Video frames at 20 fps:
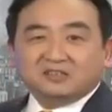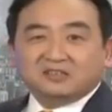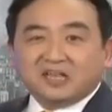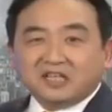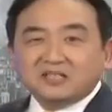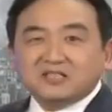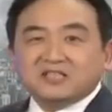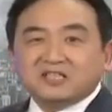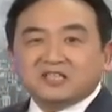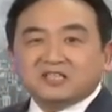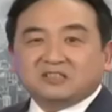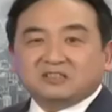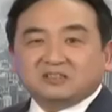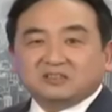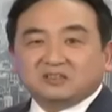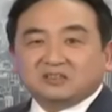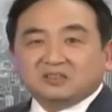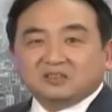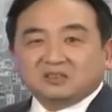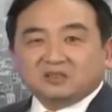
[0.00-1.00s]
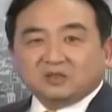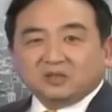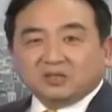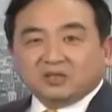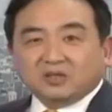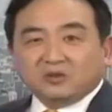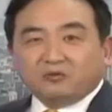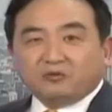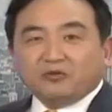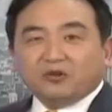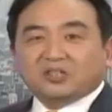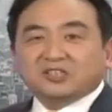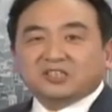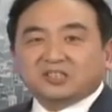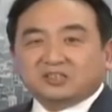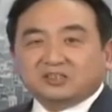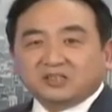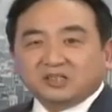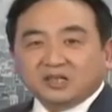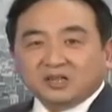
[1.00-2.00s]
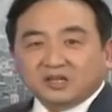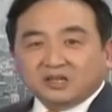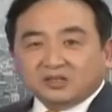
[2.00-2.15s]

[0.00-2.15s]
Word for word: 人性和佛性